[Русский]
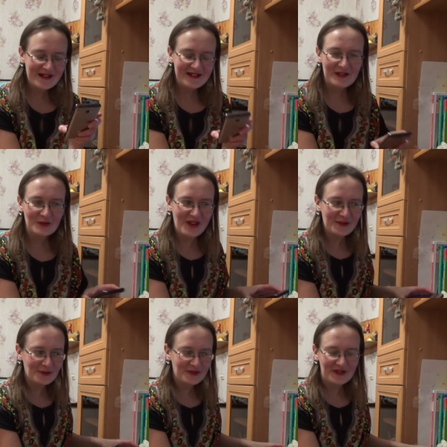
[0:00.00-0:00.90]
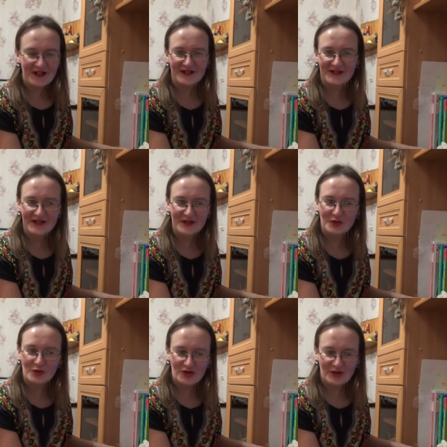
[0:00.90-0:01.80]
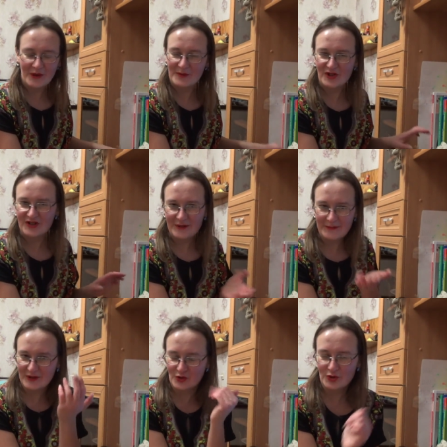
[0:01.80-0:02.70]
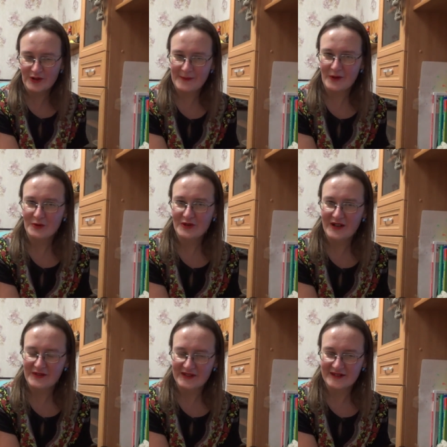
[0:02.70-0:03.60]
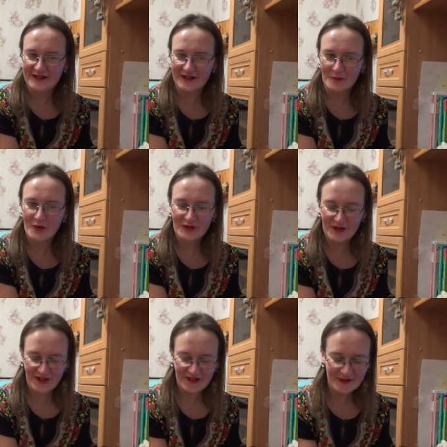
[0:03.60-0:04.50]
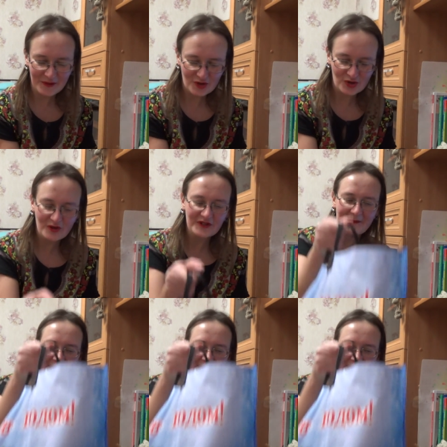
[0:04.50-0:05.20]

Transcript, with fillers: И у нас вроде как снег, дождь и вообще, типа, что за погода, она станет мокрая. Надо вот что-то